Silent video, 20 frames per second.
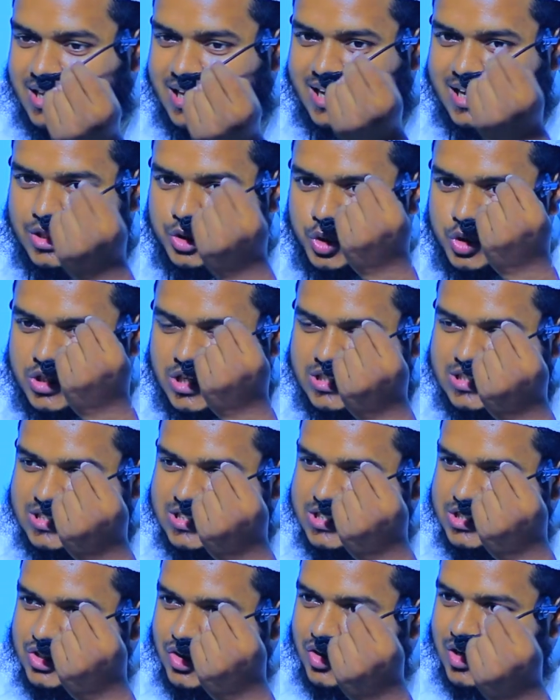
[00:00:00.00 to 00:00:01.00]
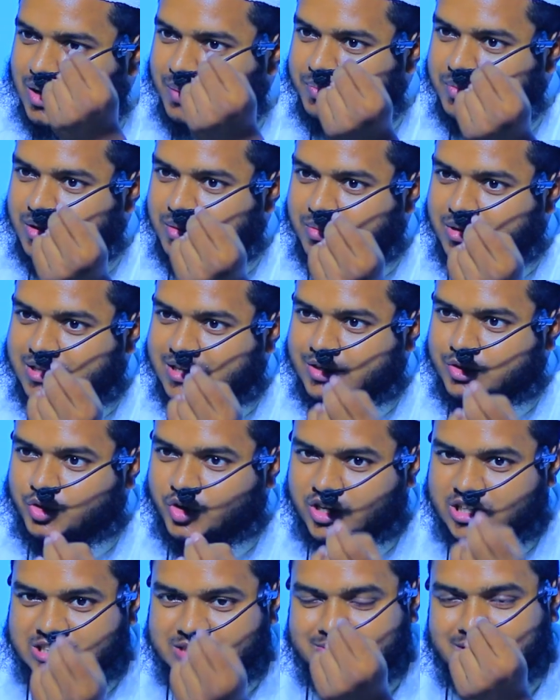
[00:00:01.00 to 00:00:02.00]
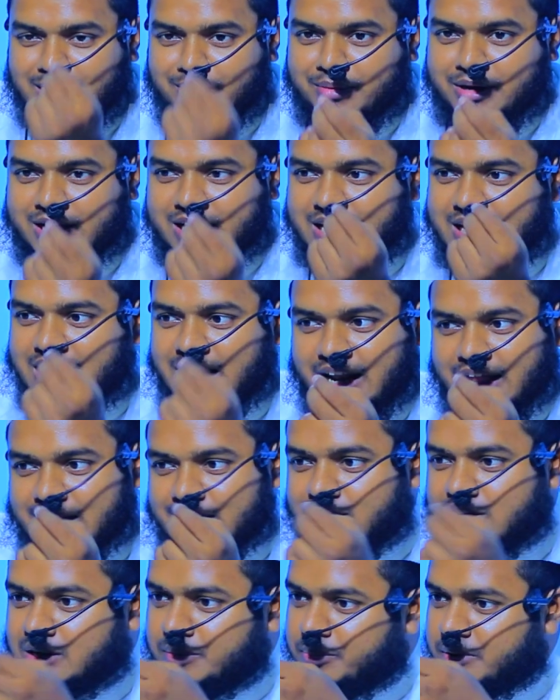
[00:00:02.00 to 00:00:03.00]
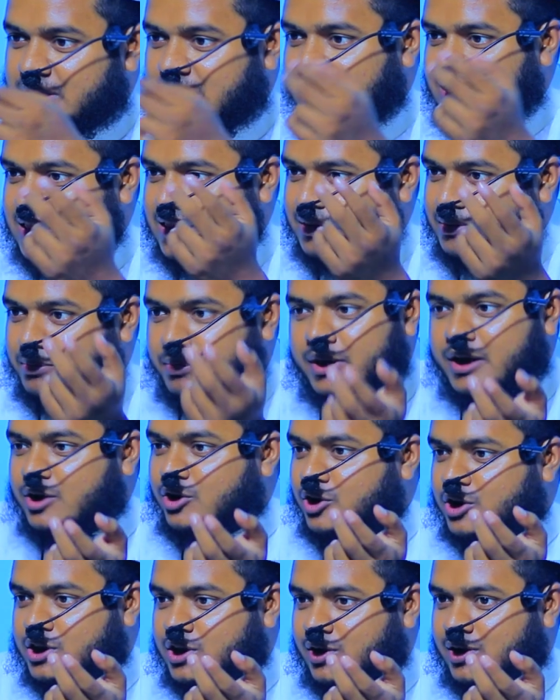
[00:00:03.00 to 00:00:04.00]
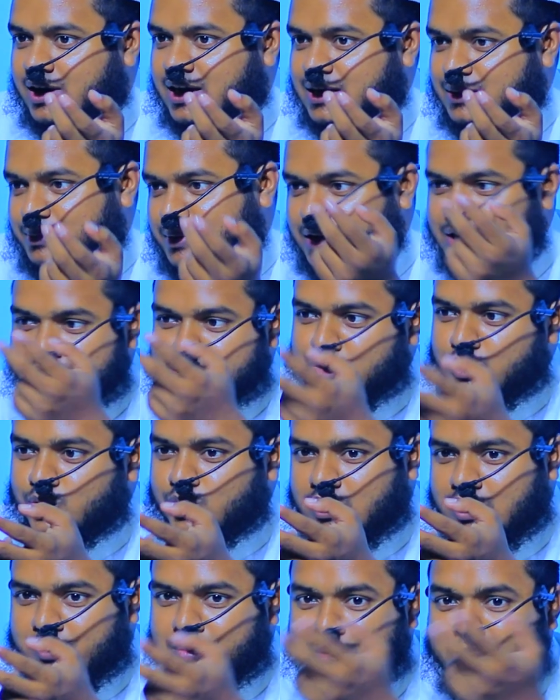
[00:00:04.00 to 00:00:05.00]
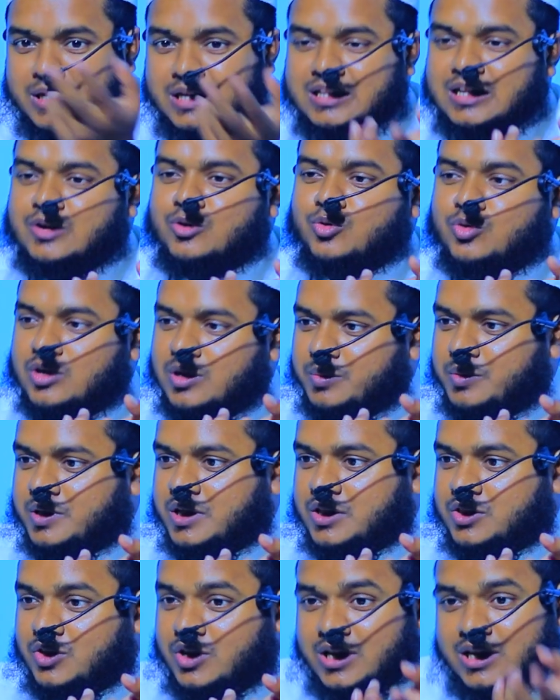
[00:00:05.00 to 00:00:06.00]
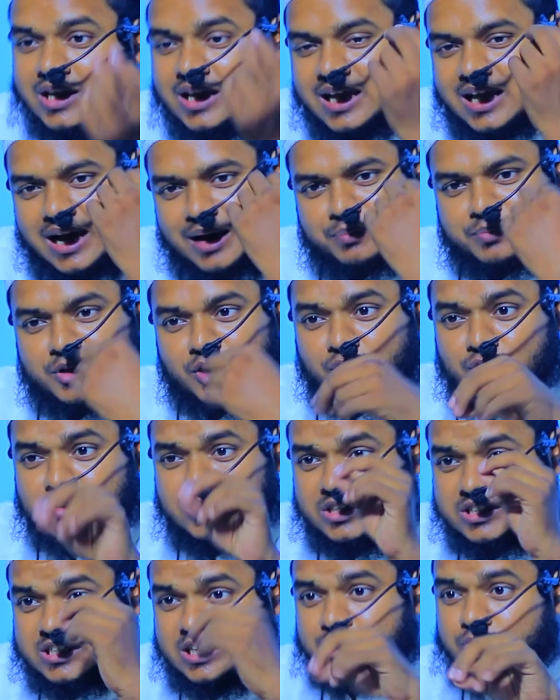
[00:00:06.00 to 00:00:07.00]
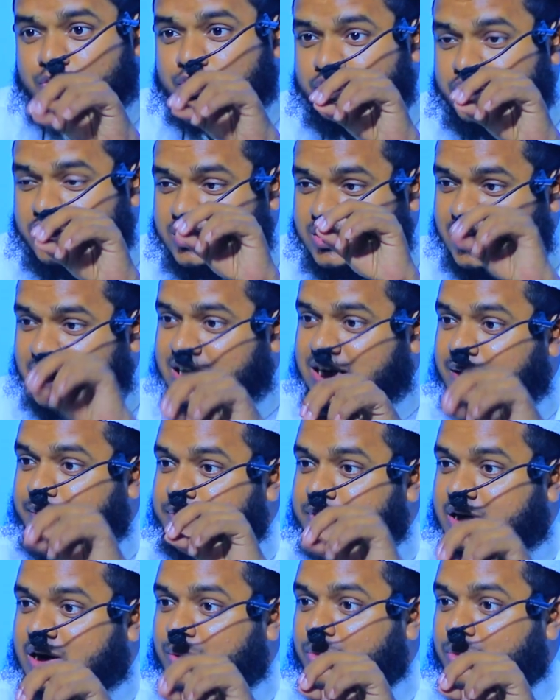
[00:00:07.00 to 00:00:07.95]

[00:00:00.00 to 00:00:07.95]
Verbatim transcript: এই দুটো জিনিস যখন আপনার মাথায় ঢুকে যাবে আমাকে আর আলাদা করে বেদাত বের করে দেওয়া লাগবে না যে কোনটা বেদাত আর কোনটা বেদাত নয় আপনি যখন নিজেই খুঁজতে থাকেন আপনার